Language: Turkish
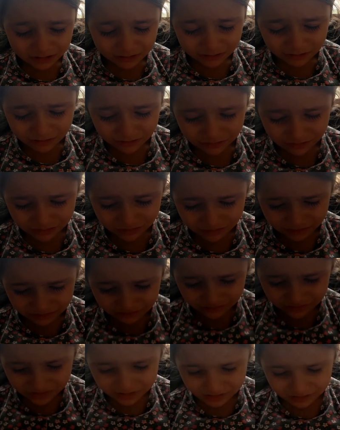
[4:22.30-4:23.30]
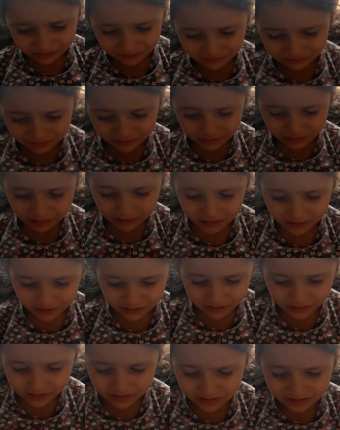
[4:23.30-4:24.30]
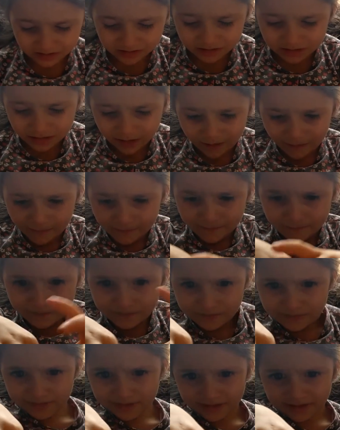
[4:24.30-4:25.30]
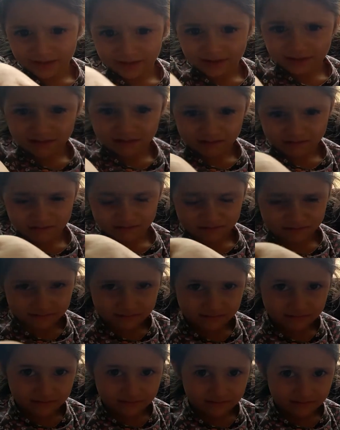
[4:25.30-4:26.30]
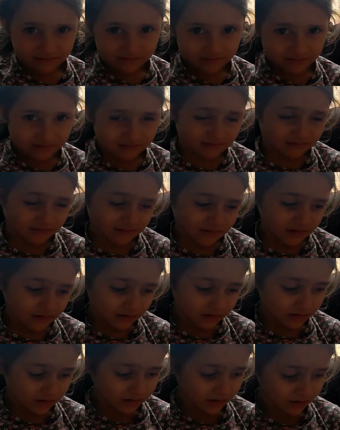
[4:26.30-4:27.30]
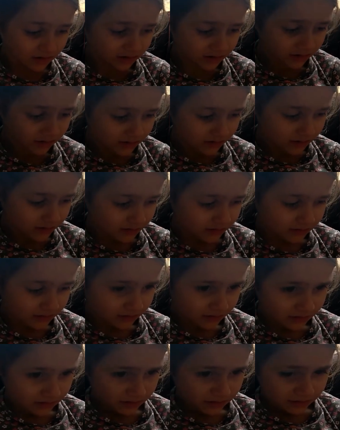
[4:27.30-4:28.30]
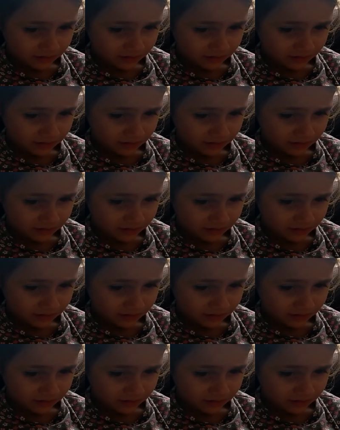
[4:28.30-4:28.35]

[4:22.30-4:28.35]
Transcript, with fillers: Ama her zaman içtiğin bir şey değil ki bir bardak içeceksin sadece. Hadi Lina.